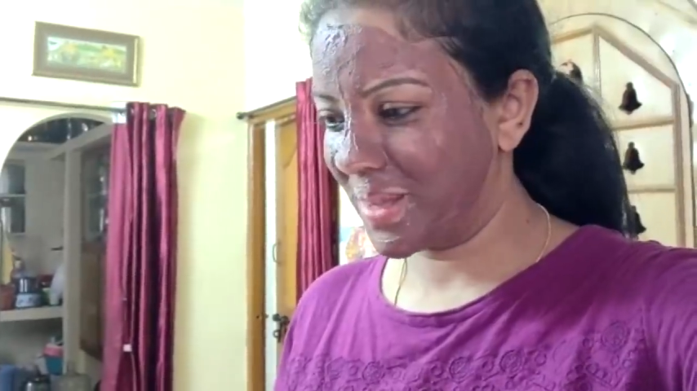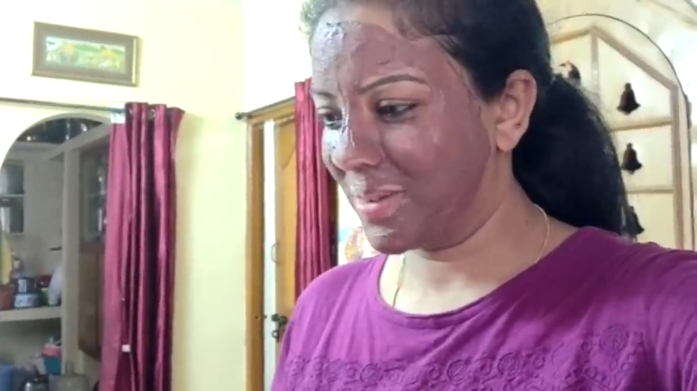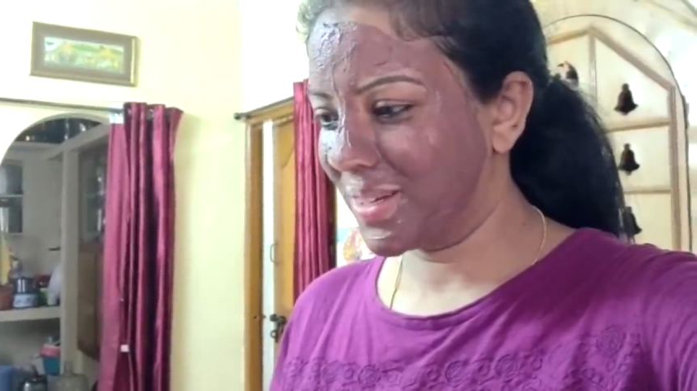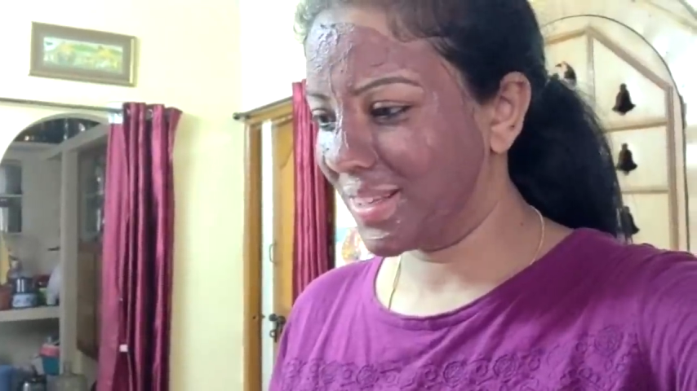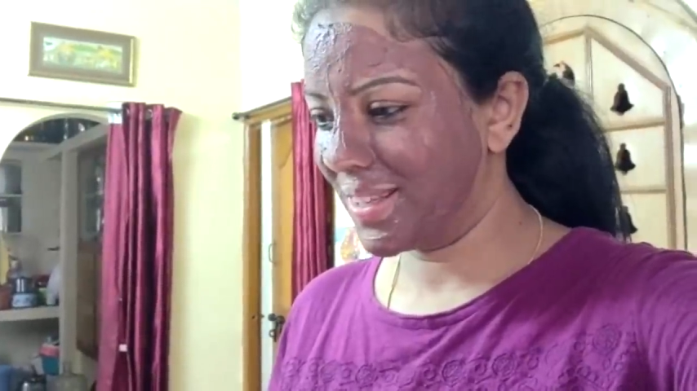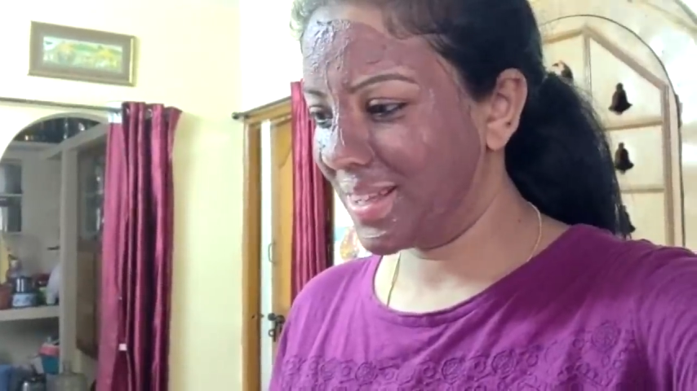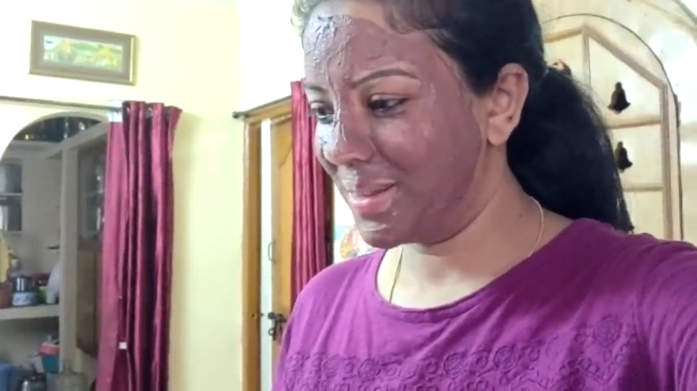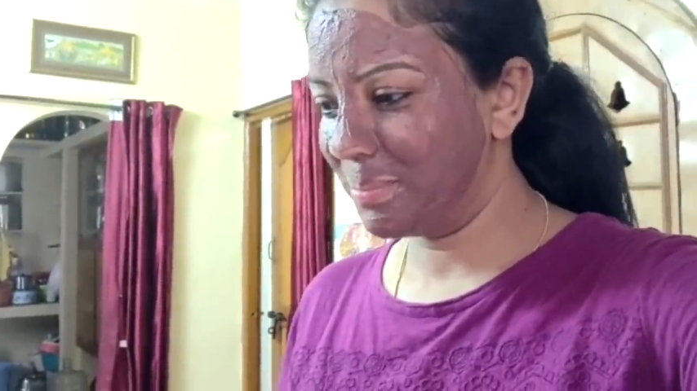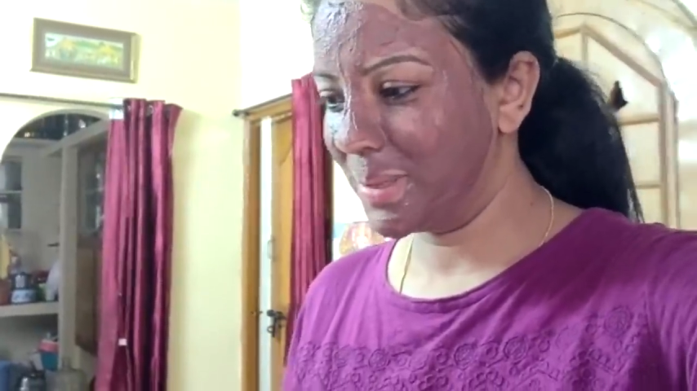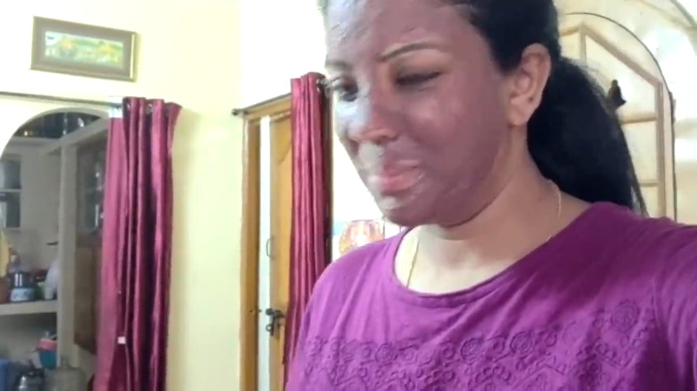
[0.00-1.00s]
అవును కదా
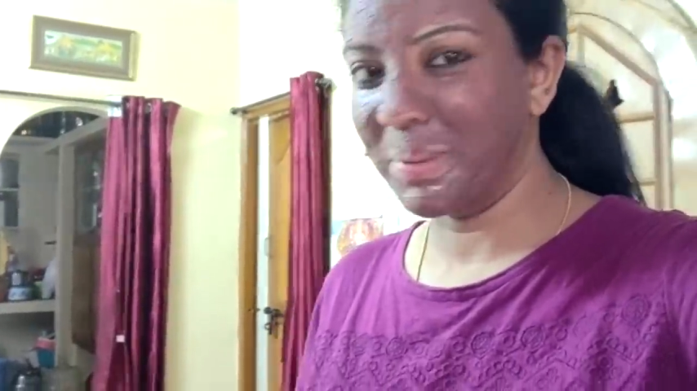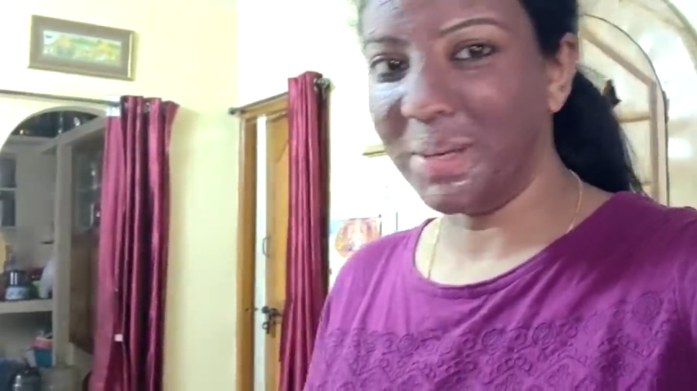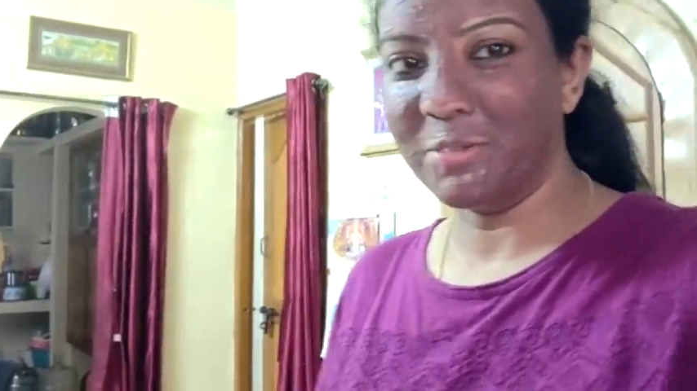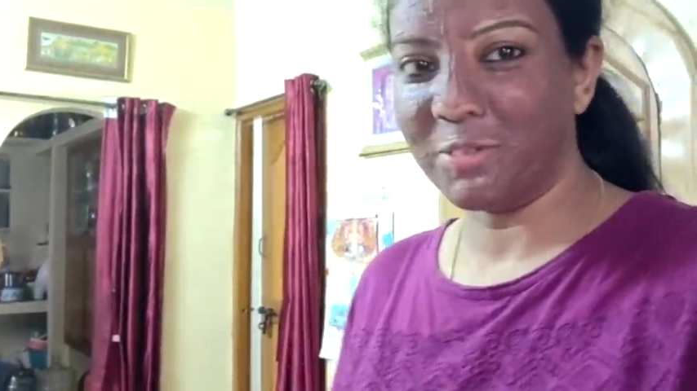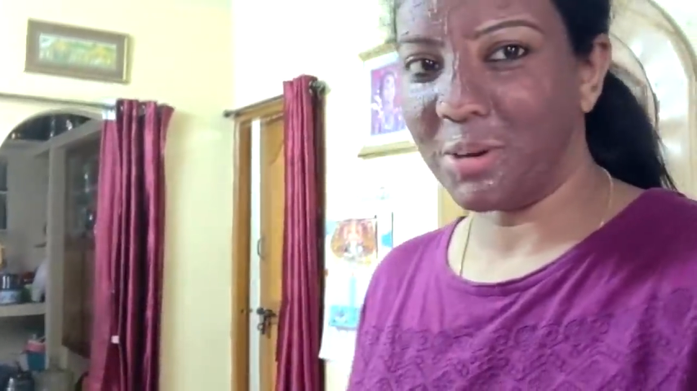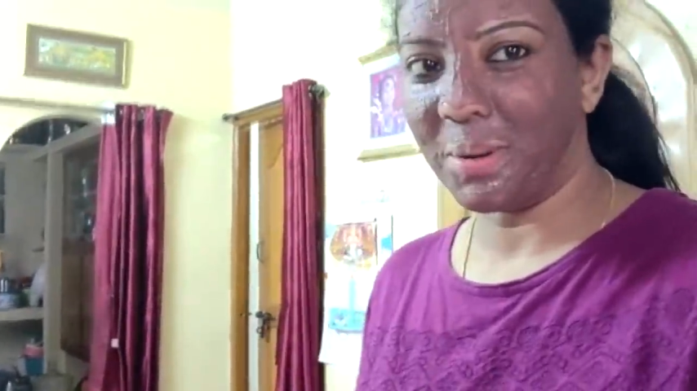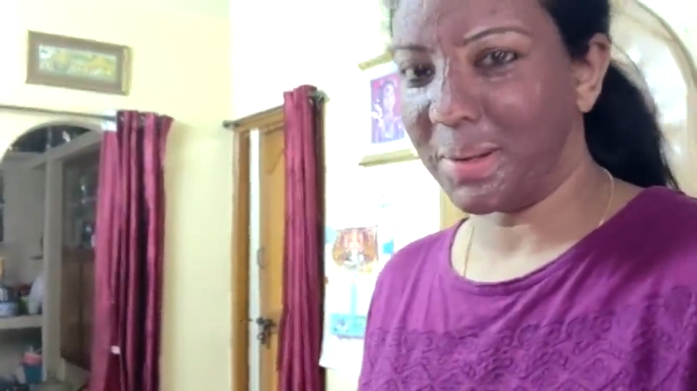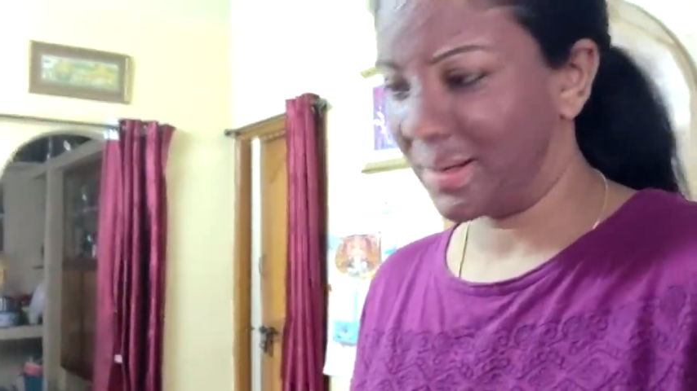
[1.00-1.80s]
పర్పుల్ ని ఫ్రాక్